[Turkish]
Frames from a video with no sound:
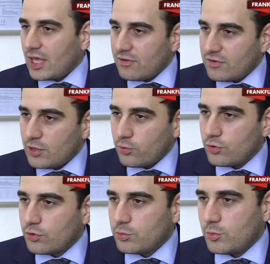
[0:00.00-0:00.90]
evine
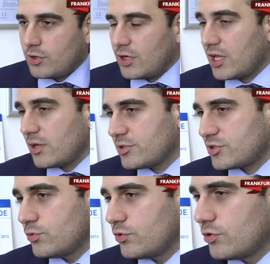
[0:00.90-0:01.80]
uygun mu,
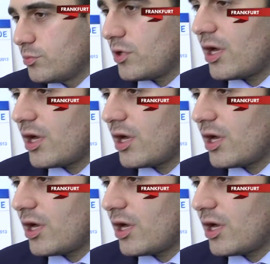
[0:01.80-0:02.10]
arabasına uygun mu,